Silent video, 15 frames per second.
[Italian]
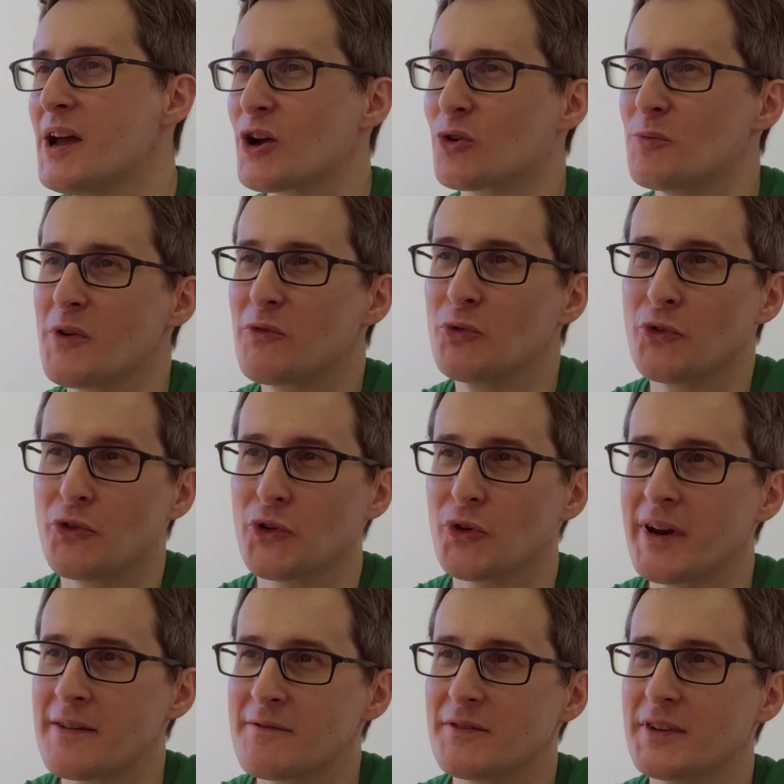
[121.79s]
Come
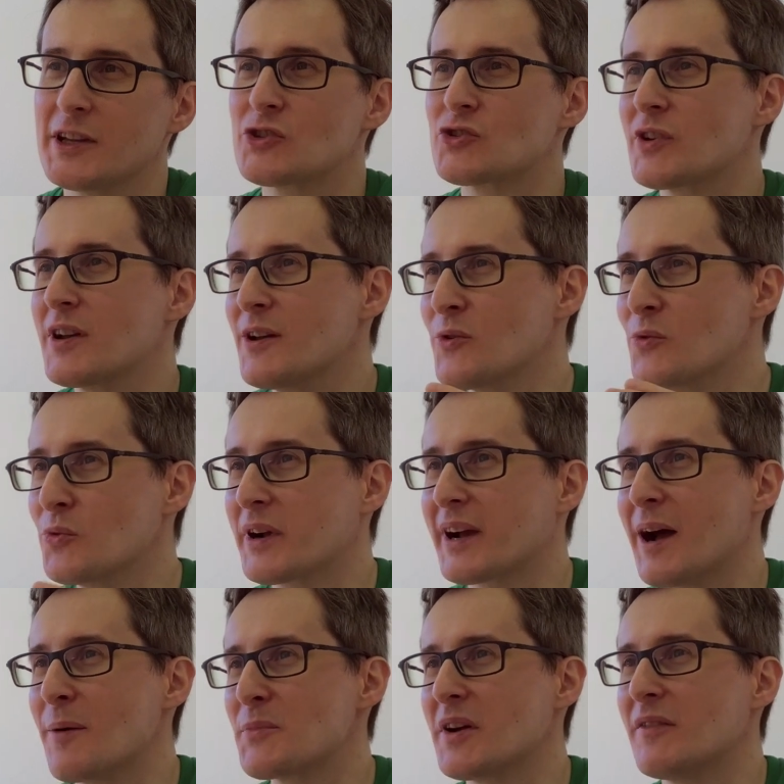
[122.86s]
funziona invece un
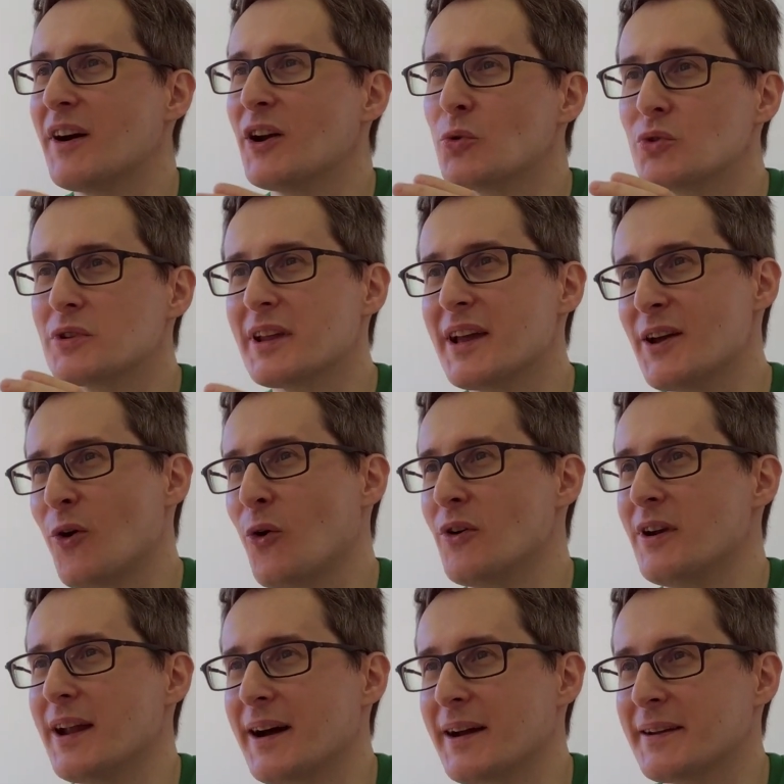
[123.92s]
cambio a valute
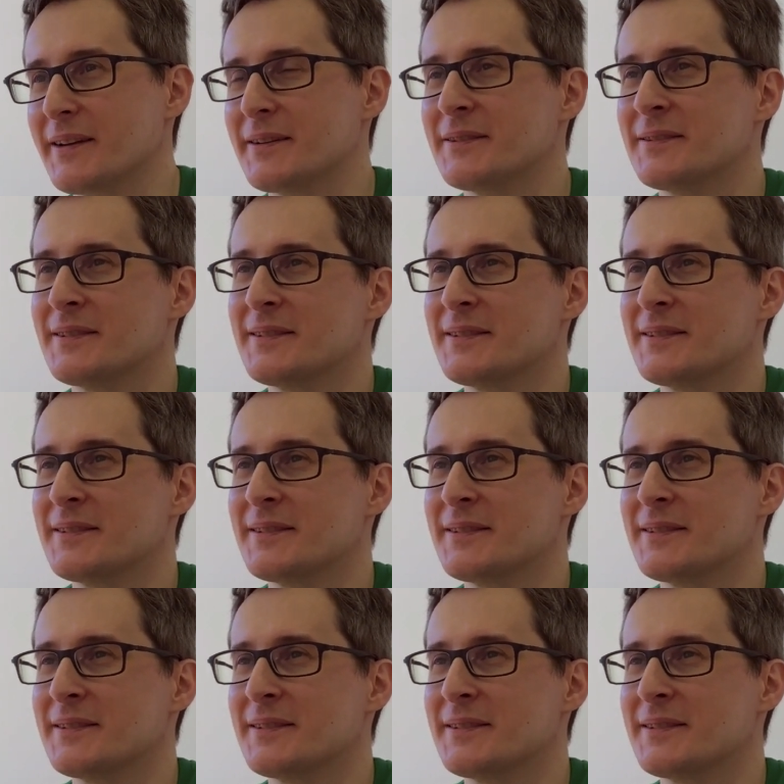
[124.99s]
online?